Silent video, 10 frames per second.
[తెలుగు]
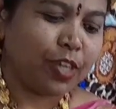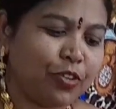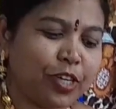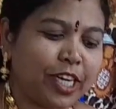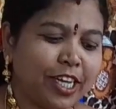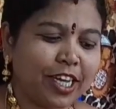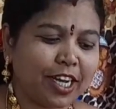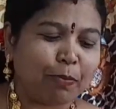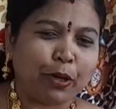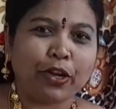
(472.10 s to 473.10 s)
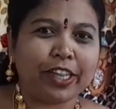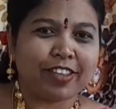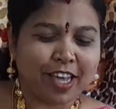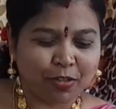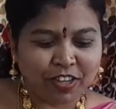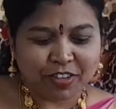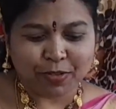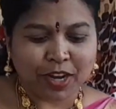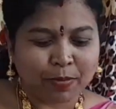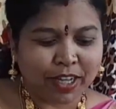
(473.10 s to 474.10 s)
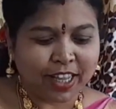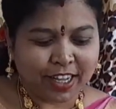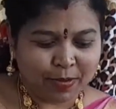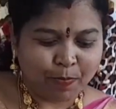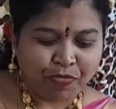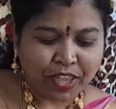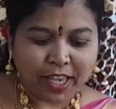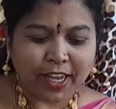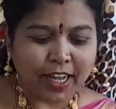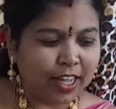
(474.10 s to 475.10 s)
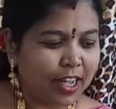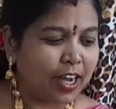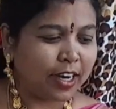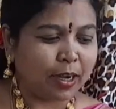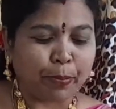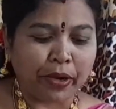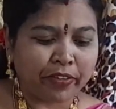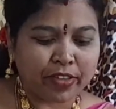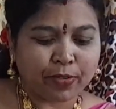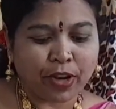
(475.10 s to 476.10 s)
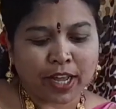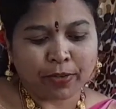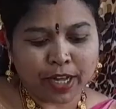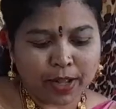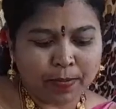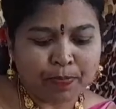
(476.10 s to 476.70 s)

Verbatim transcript: చూడండి కప్పుల్లో అయితే సర్వ్ చేసుకున్నాం కదా ఇక ఆరు కప్పులకి వేసుకున్నా కూడా